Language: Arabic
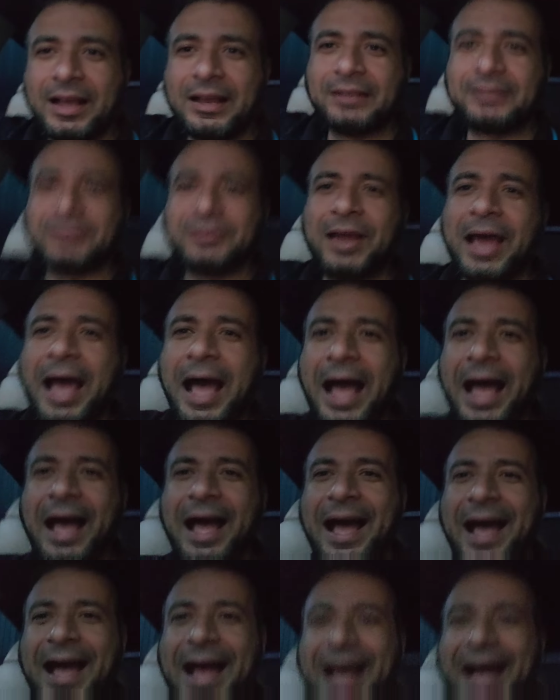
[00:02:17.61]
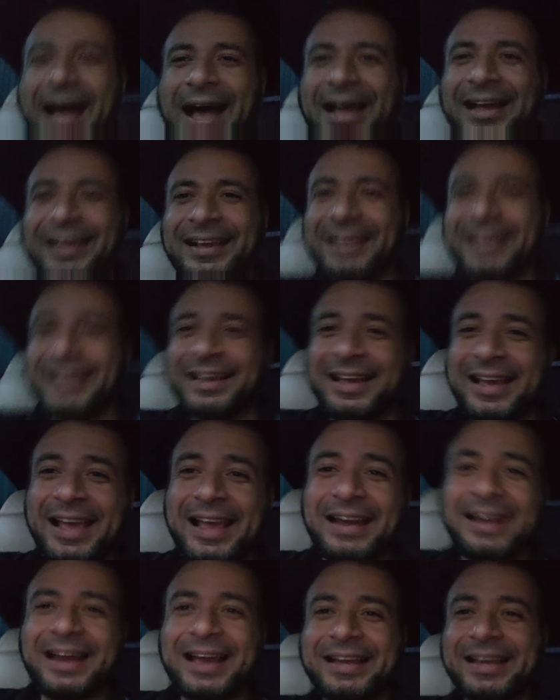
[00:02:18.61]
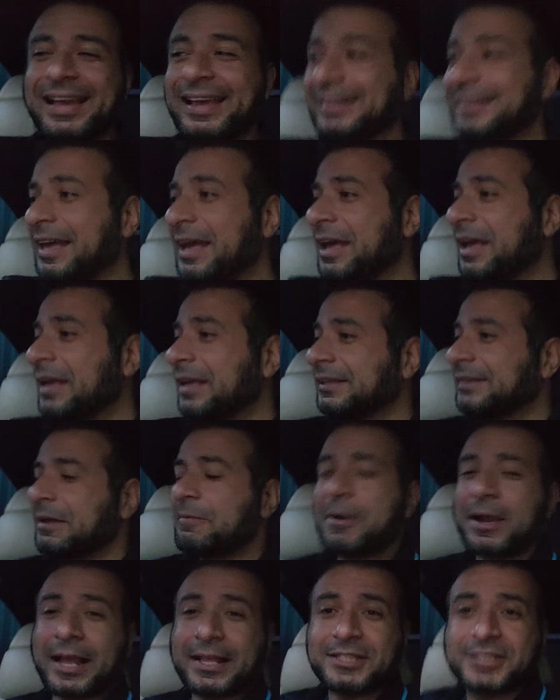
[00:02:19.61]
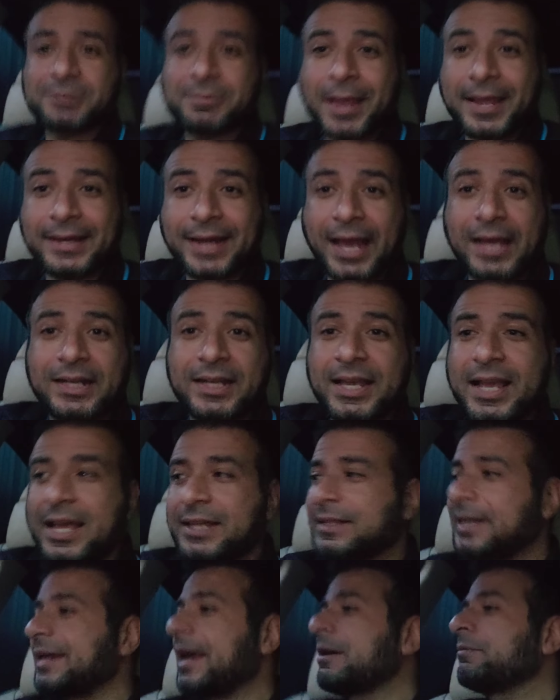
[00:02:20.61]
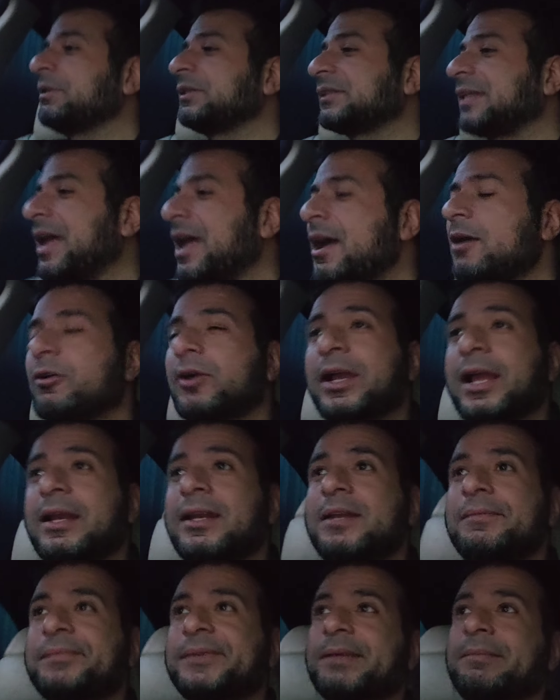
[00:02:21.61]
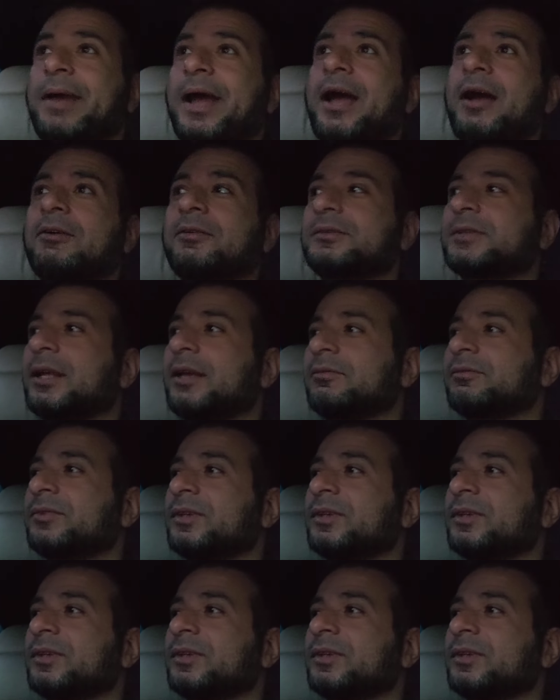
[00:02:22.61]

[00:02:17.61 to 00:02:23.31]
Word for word: قالت له لا آه، الا كده ده ما كانش باين عليها ده انا قابلتها واتكلمت معاها وت...